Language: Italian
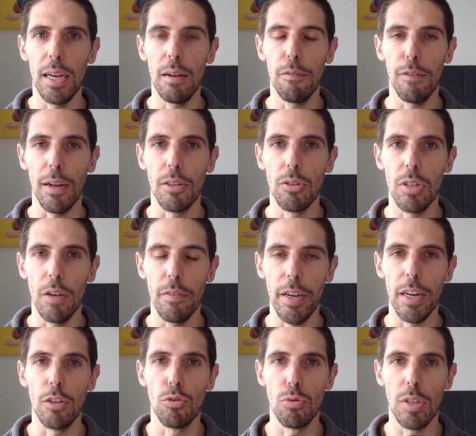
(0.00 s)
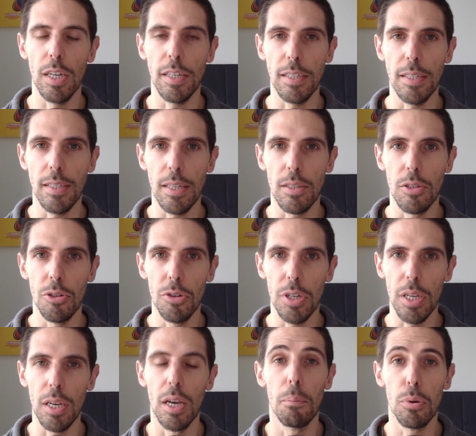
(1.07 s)
il fatto di avere tutte le
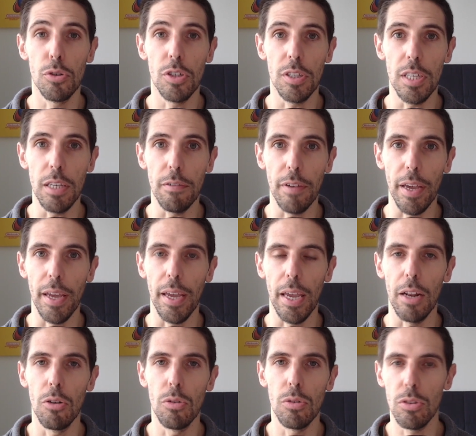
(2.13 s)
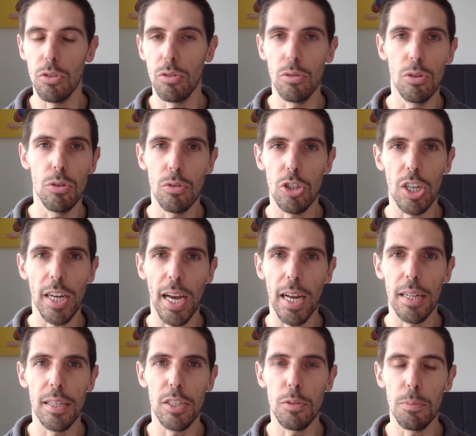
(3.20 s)
sensazioni positive e non, non
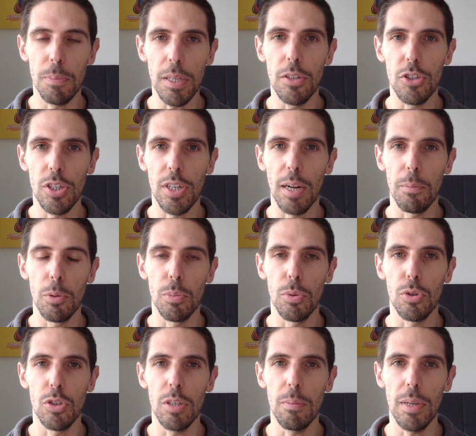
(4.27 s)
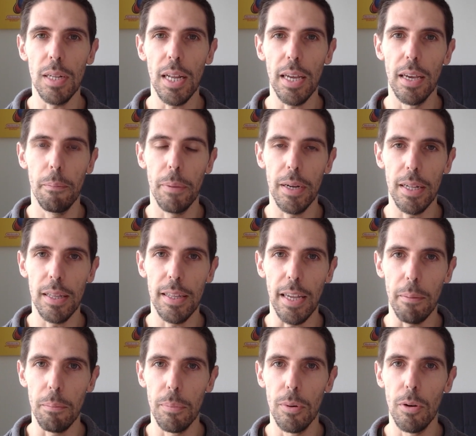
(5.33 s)
cercare di spingere il più possibile per il
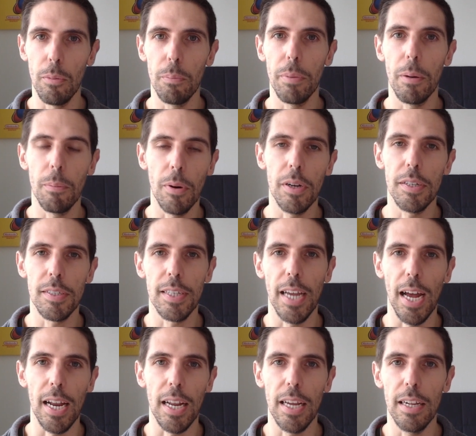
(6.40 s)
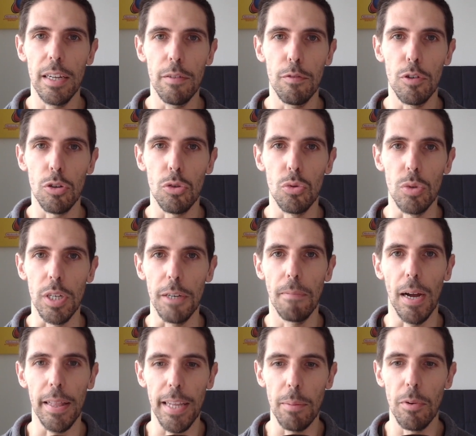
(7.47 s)
tempo per poi rischiare gli infortuni.
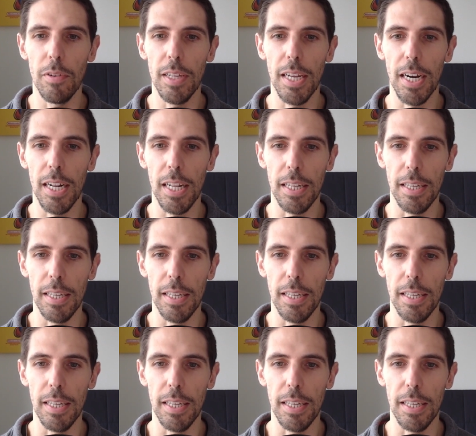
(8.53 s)
Andiamo a vedere nei